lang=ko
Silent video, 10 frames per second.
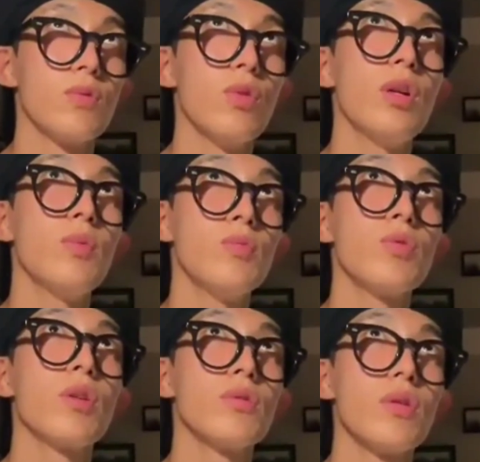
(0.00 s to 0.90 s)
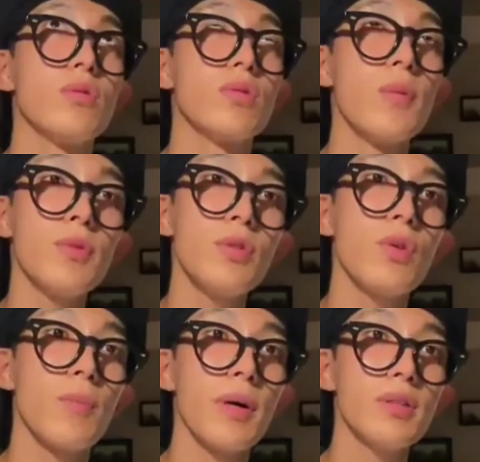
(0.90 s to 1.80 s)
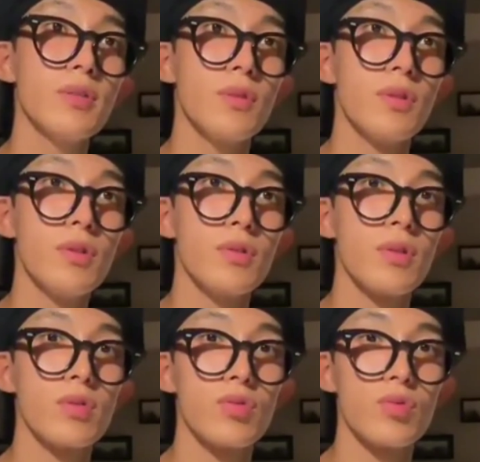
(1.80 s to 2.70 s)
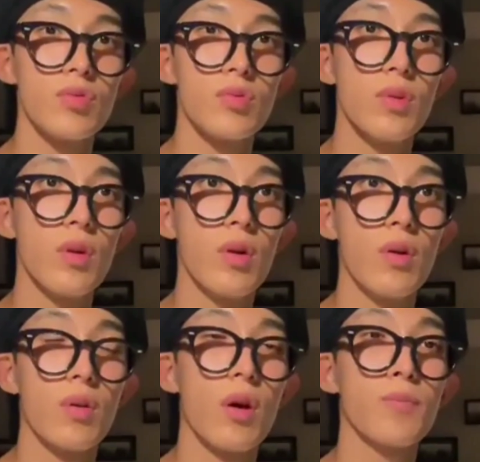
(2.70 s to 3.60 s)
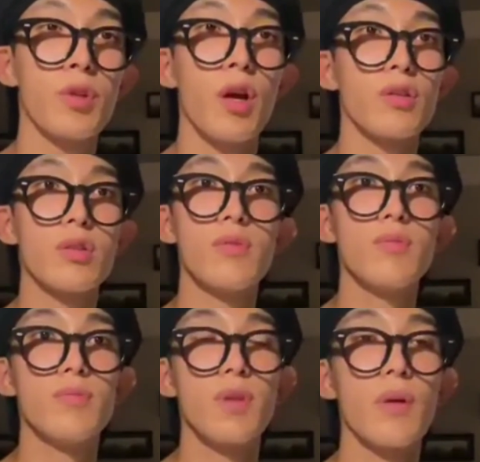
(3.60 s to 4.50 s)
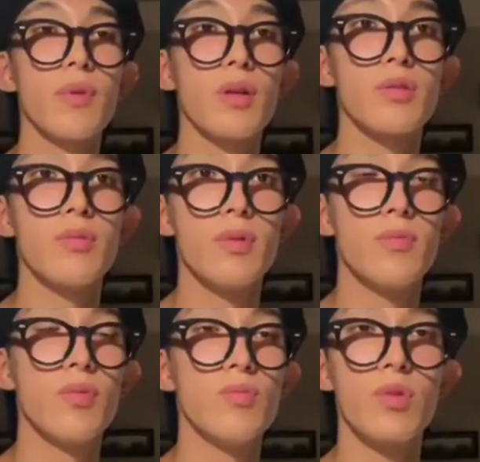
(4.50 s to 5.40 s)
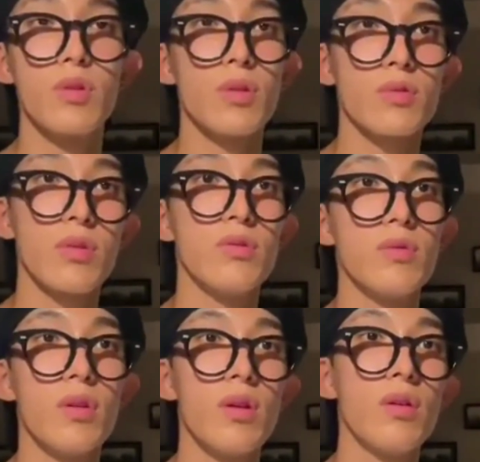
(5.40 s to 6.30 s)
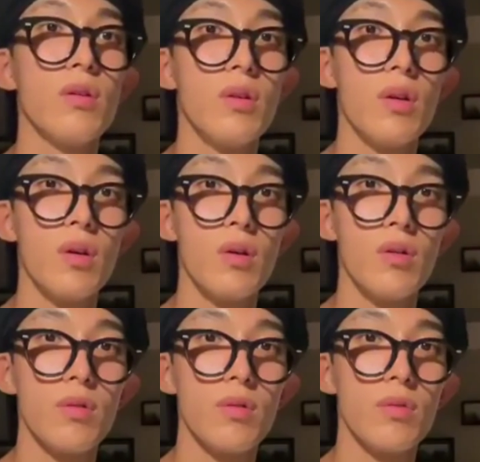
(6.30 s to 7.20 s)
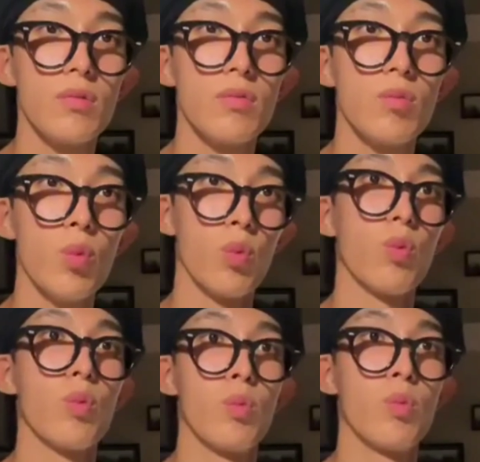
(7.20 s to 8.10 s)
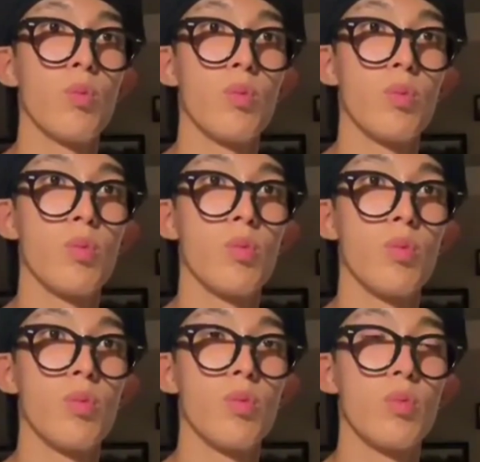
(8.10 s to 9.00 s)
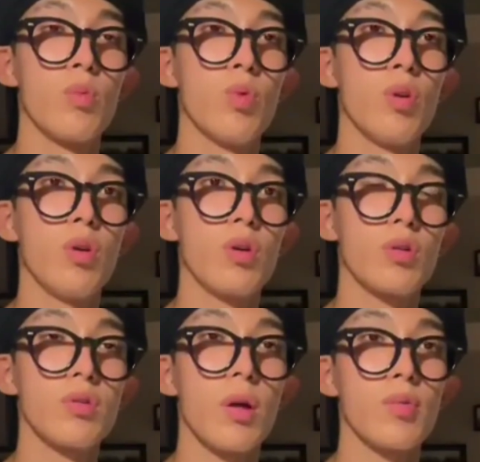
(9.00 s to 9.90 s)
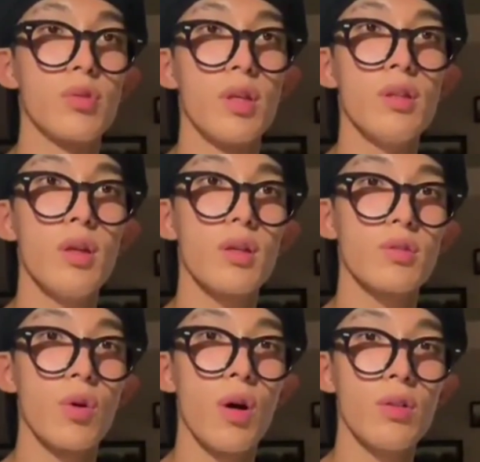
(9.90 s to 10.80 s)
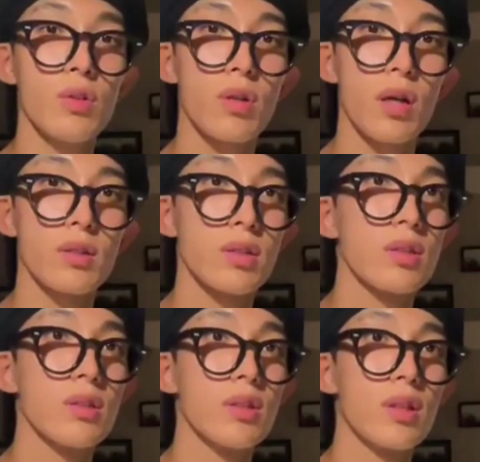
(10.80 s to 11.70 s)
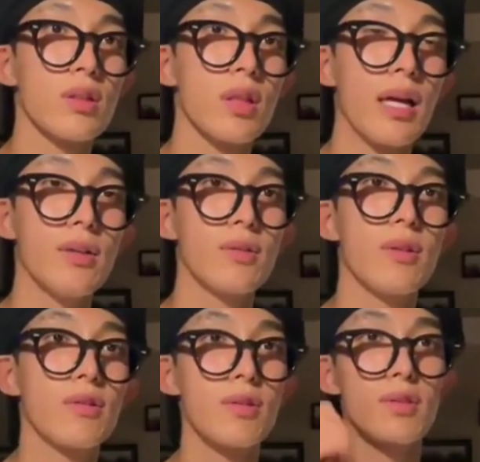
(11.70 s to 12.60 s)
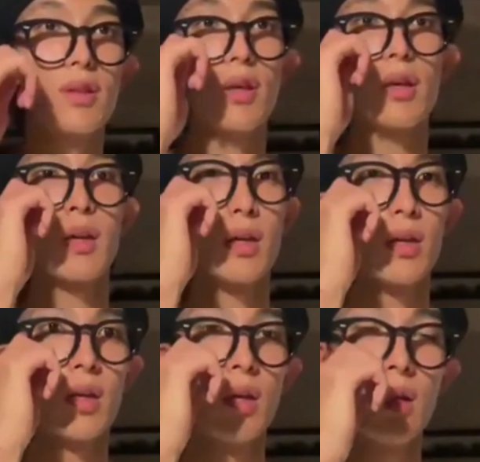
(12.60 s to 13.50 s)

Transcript: 원래 몸무게에서 한 3kg가 빠진 거예요. 그래가지고 갑자기 아침 다음날 아침에 몸무게를 딱 쟀는데 음? 뭐, 왜그 나머지 옛날에 그 정한이 형이랑 같이 그 다이어트 했을 때